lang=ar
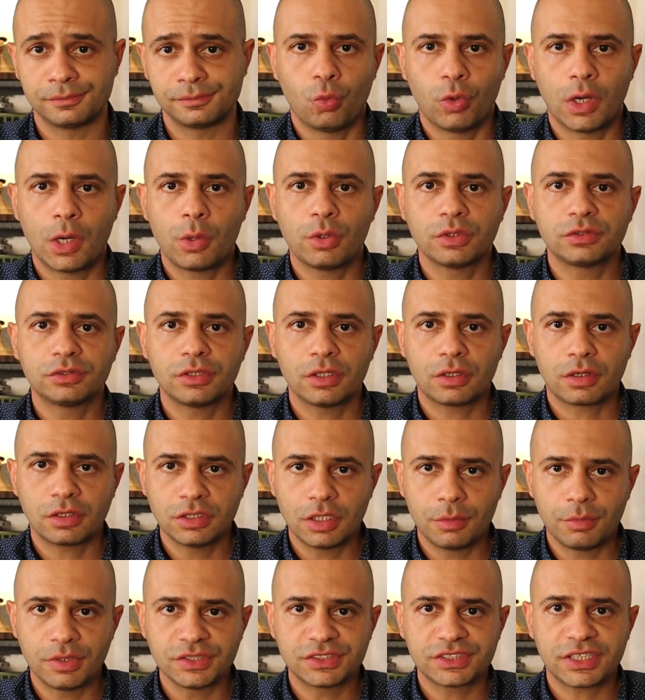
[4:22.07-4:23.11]
ولو
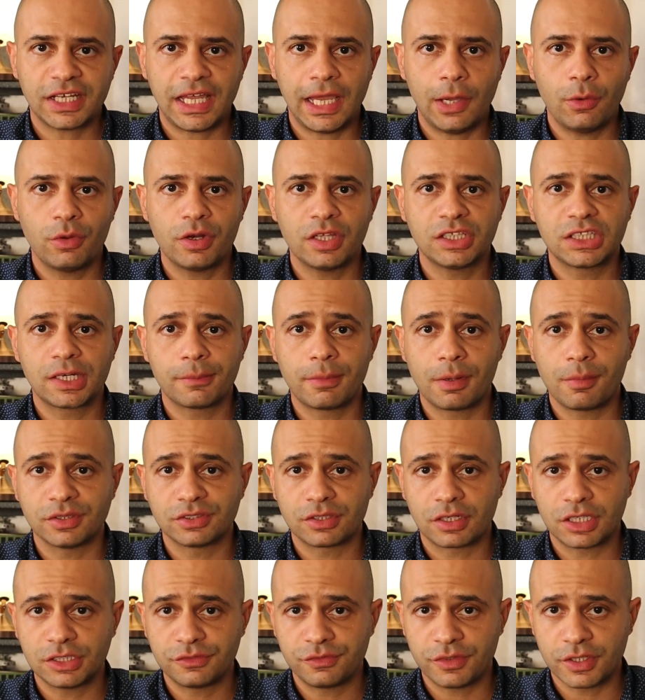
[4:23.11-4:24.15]
الطيران المصري حاول يضرب
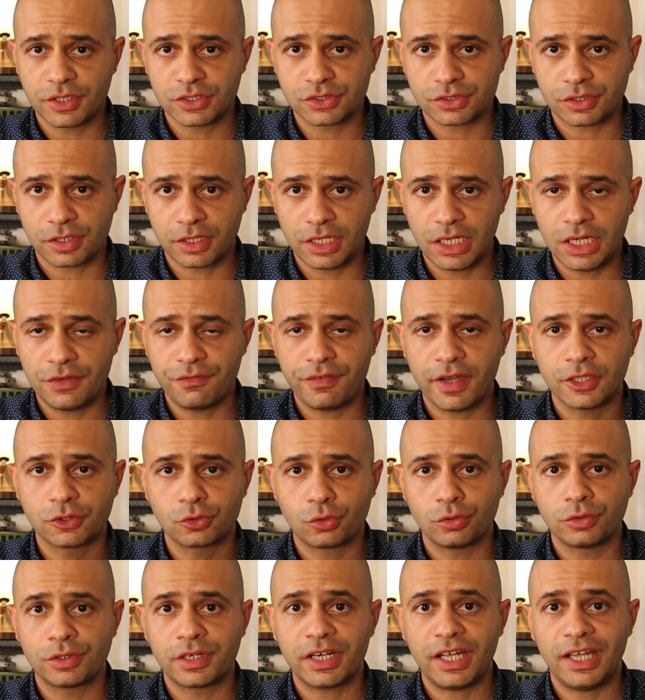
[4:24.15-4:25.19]
المطارات في اسرائيل
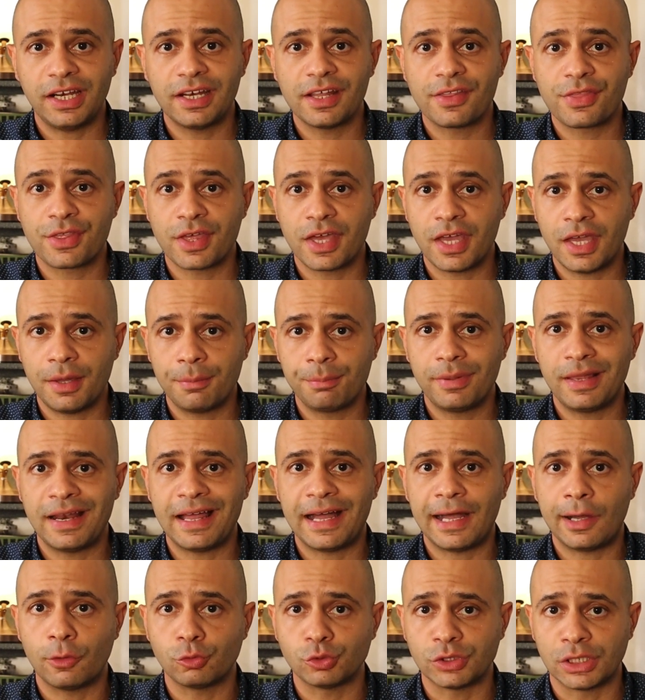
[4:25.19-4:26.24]
فهتكون رحله ذهاب
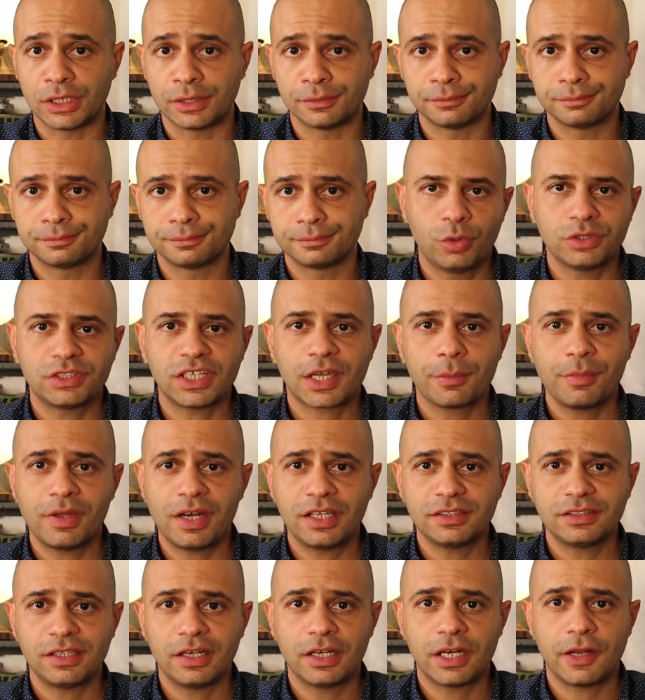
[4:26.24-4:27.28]
بلا عوده
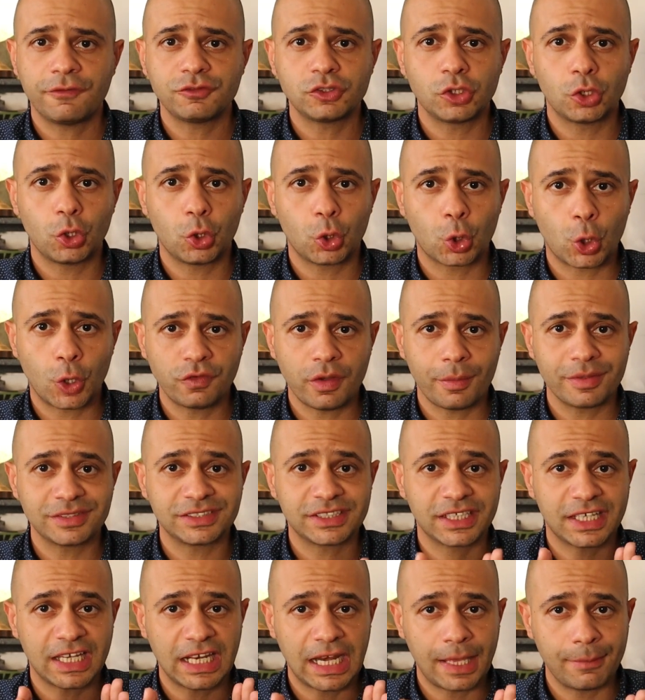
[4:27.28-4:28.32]
وتكمله لنفس الخرافه
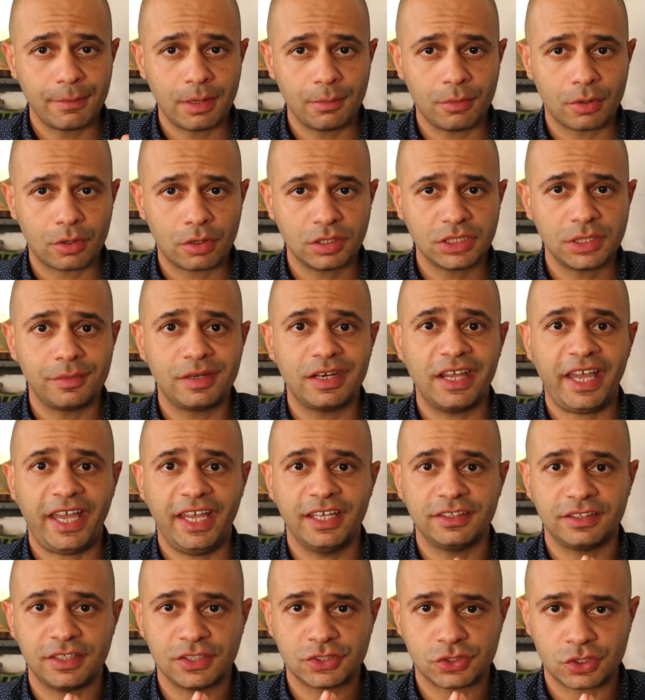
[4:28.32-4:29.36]
بس الكلام المره دي من
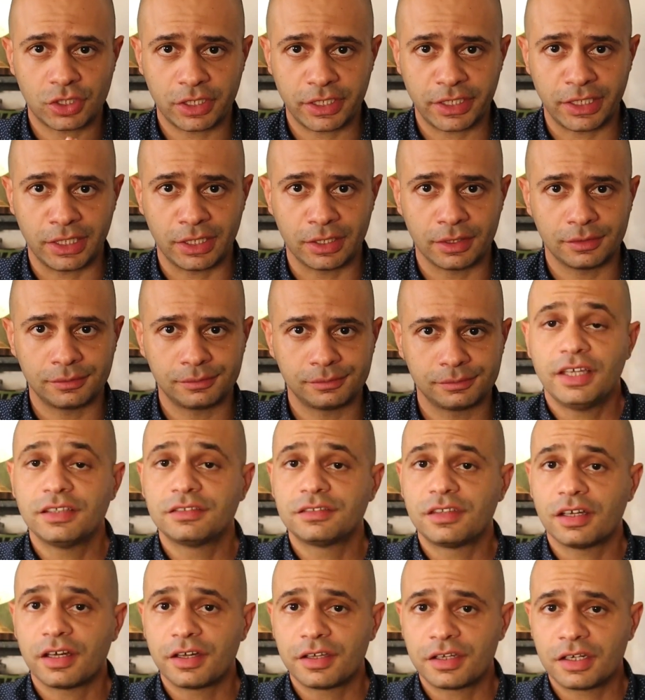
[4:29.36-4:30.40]
ناحيه اسرائيل
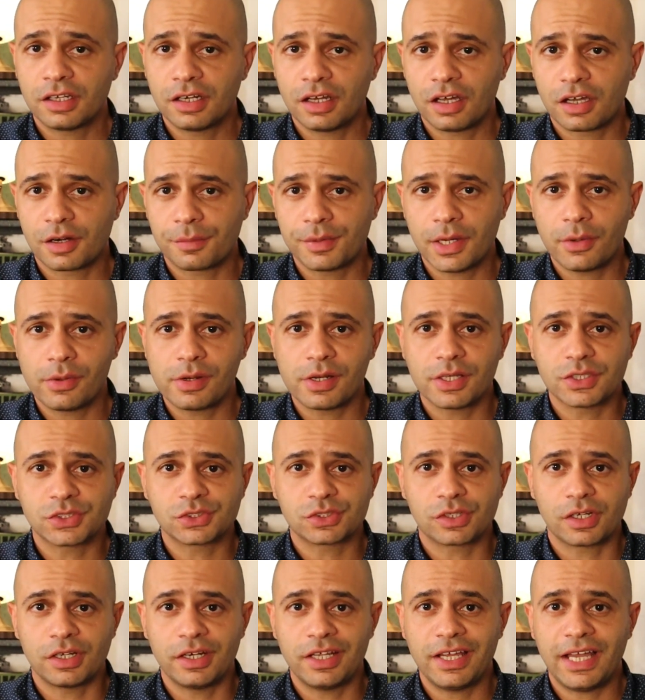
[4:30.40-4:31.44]
التقارير الغربيه
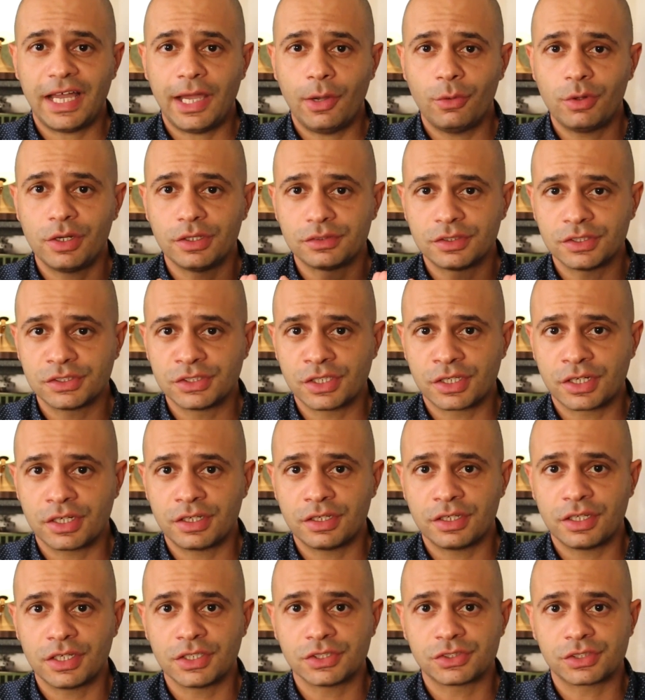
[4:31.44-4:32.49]
والاسرائيليه حاولت تظهر
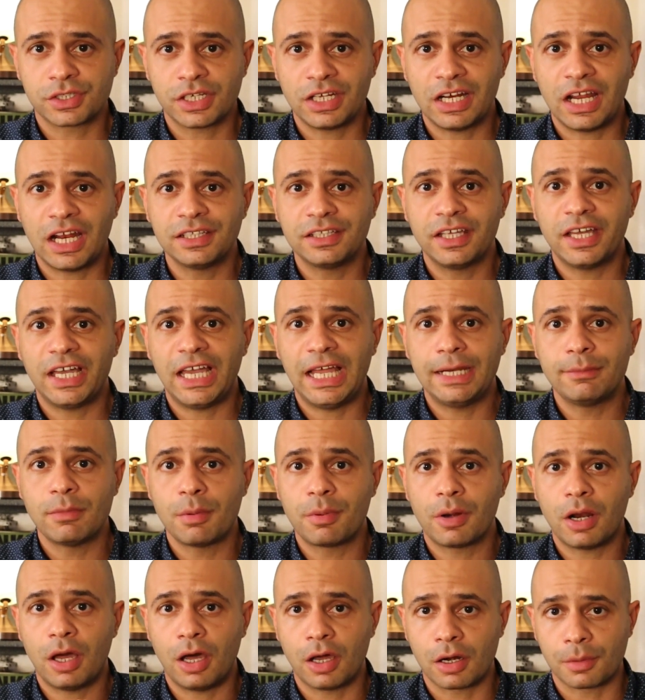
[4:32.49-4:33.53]
ان اسرائيل عندها
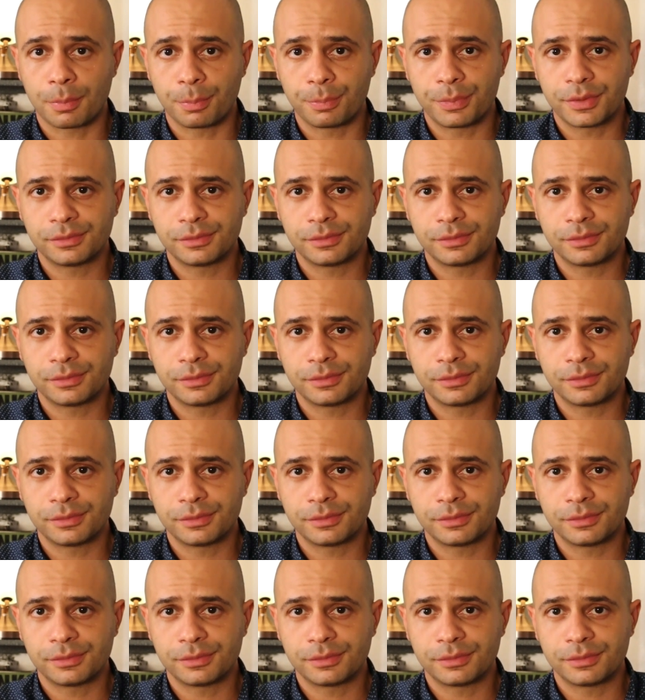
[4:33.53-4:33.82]
علم بالحرب